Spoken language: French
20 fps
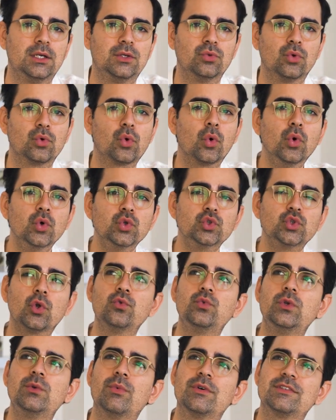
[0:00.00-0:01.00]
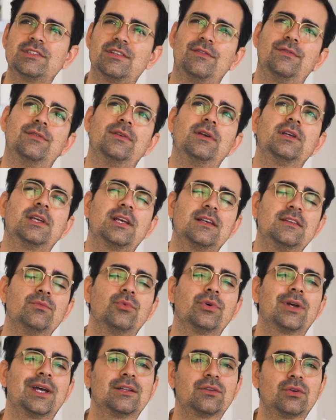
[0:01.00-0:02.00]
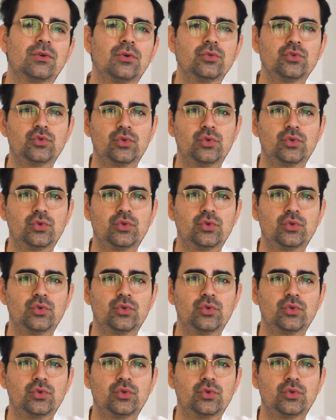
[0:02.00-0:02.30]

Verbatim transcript: Donc aujourd'hui, moi, ça fait quasiment 4 ans que